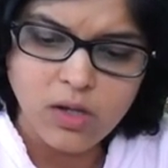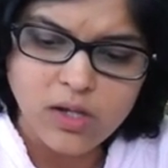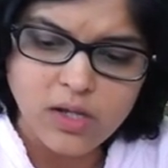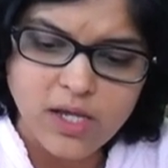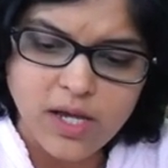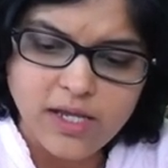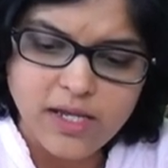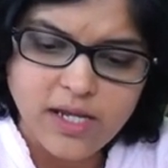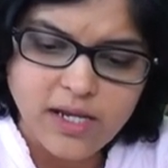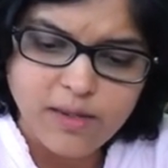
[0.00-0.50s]

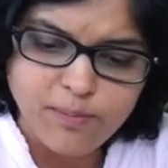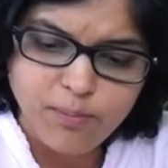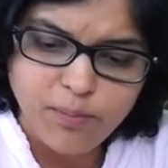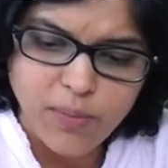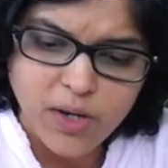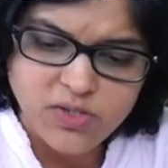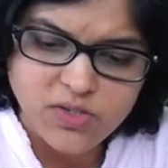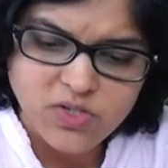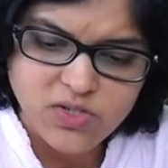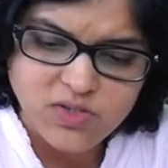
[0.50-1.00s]
क्या ये
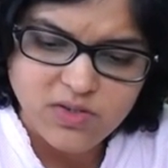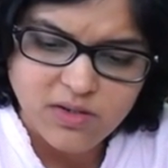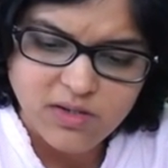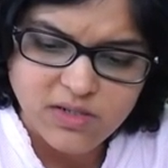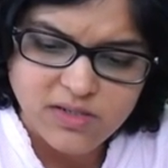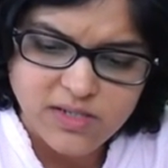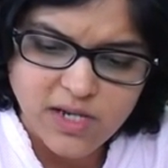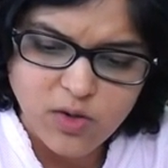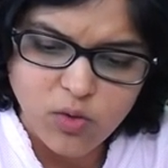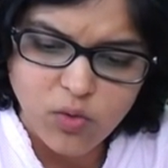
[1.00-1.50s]
अच्छे से
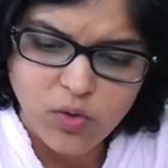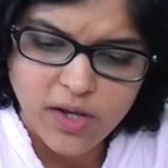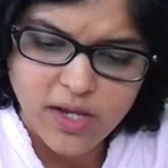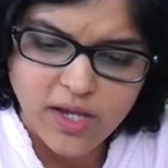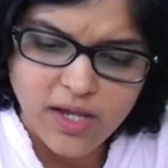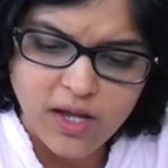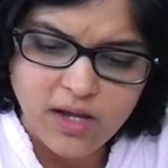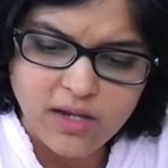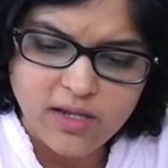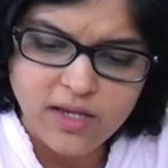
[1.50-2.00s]
डिज़ाइन हो गई क्या